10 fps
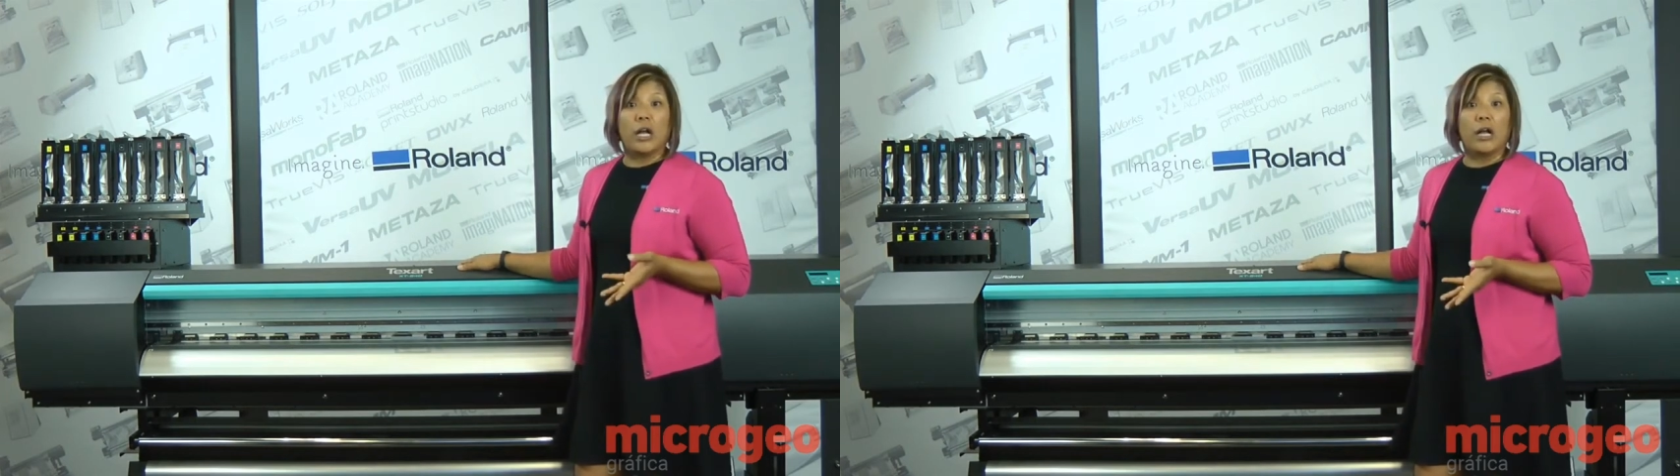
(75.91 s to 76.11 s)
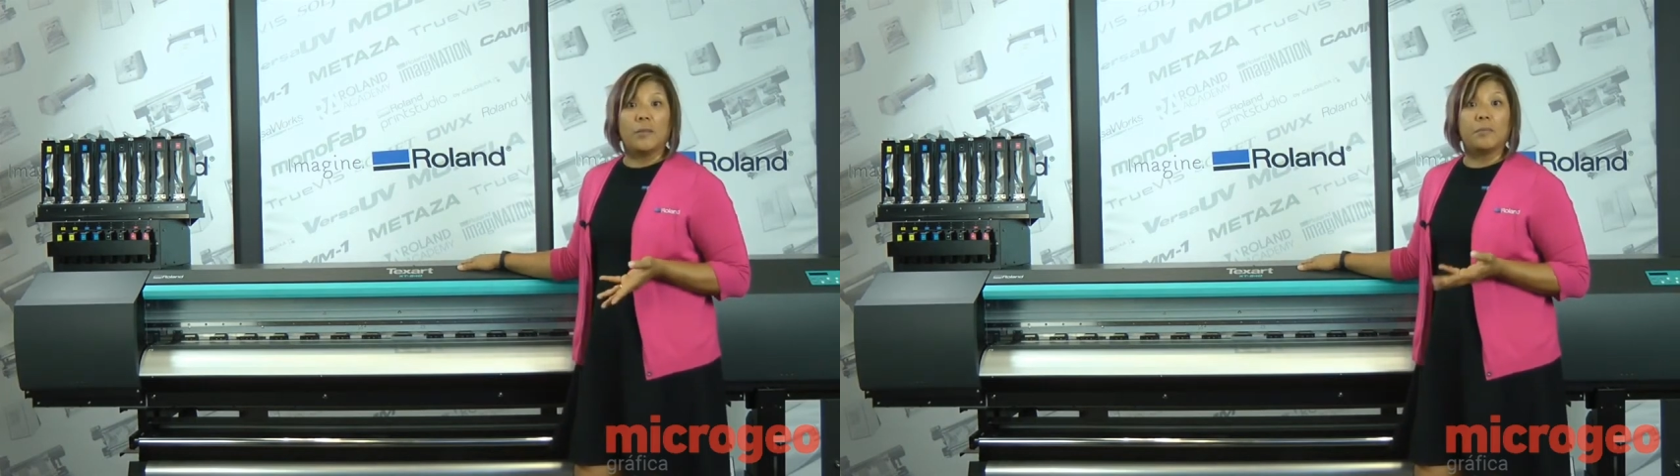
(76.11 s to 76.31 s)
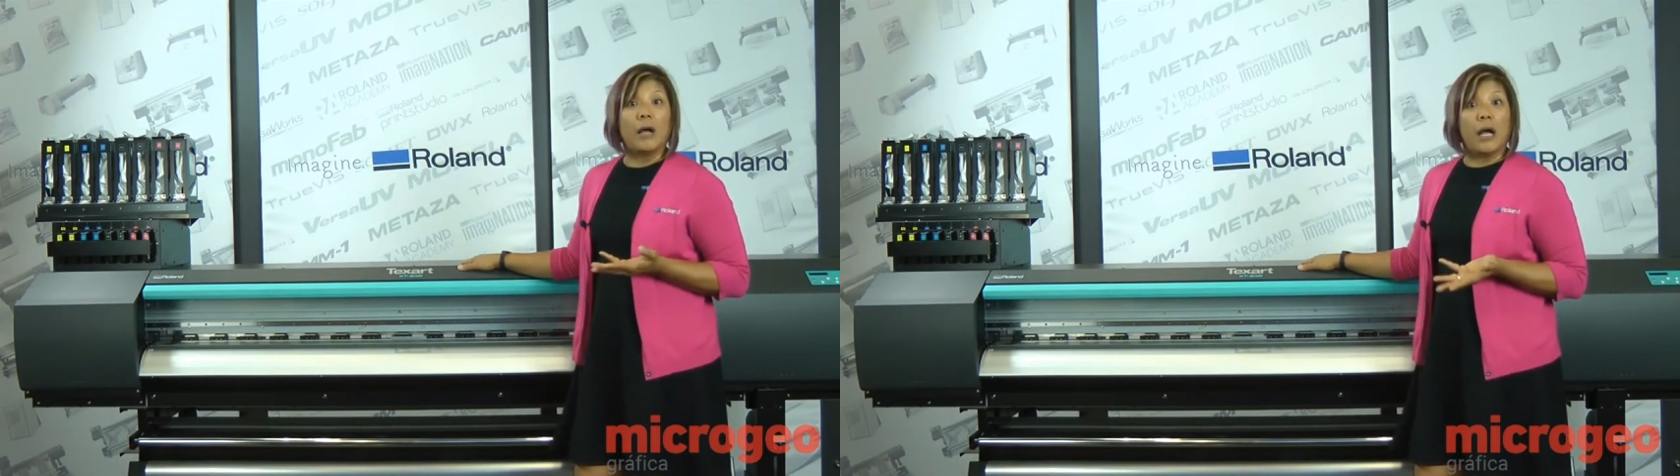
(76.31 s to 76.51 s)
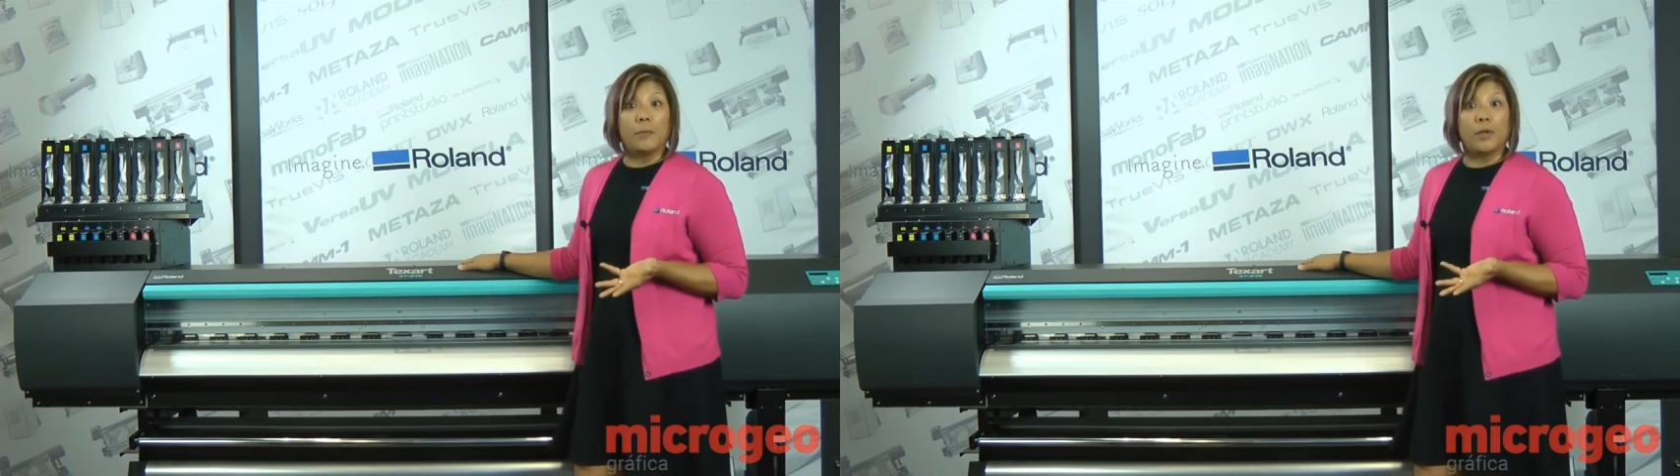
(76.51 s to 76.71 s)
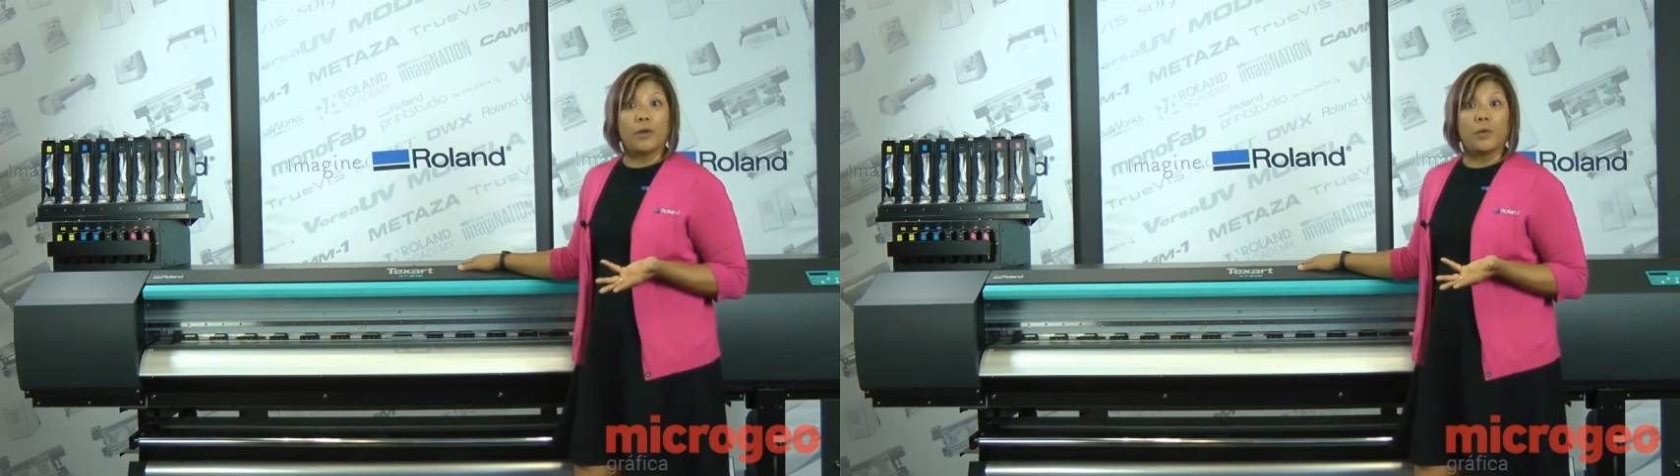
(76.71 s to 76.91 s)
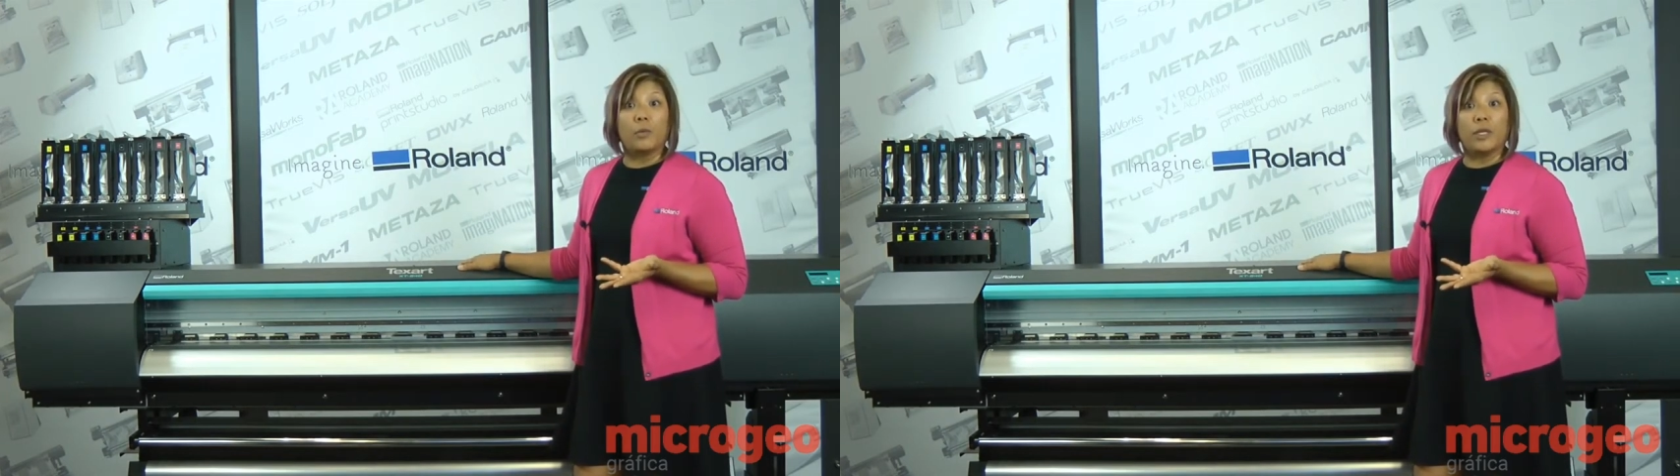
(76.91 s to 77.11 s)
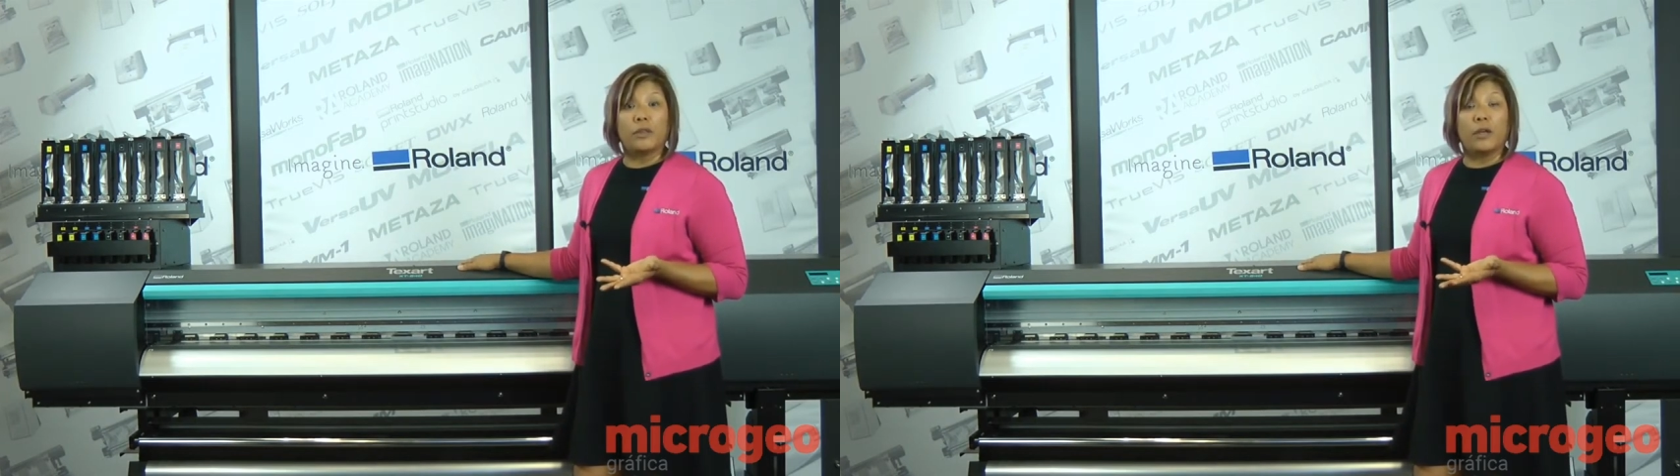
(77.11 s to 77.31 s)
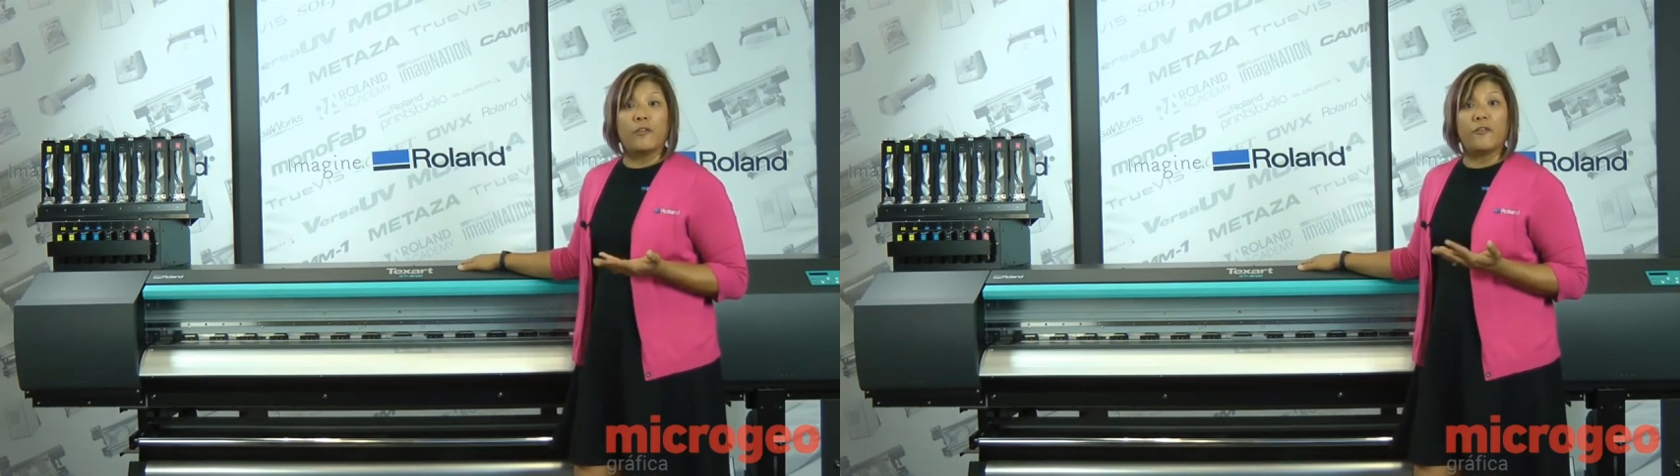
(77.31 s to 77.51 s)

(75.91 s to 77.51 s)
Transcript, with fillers: bastante común de telas